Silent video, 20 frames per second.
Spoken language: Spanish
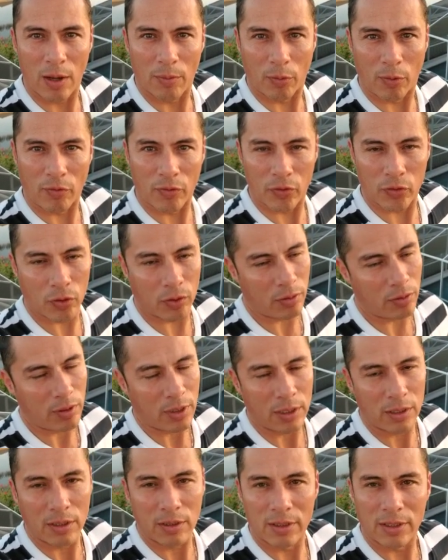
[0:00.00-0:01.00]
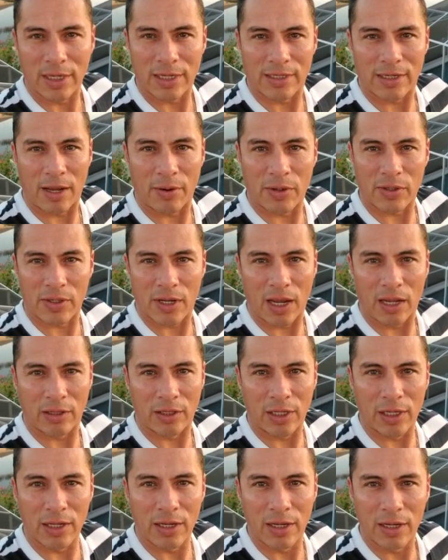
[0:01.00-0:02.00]
Profesor, ya sabes, a
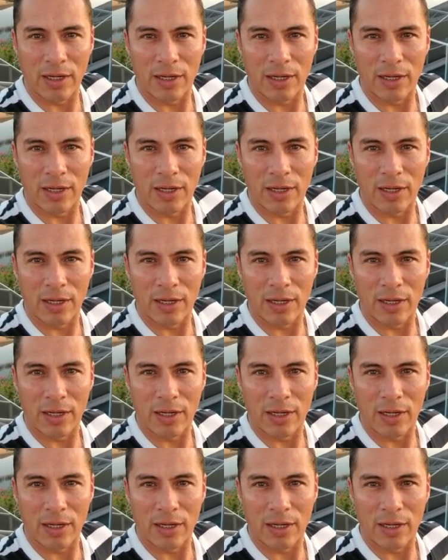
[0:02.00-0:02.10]
ti,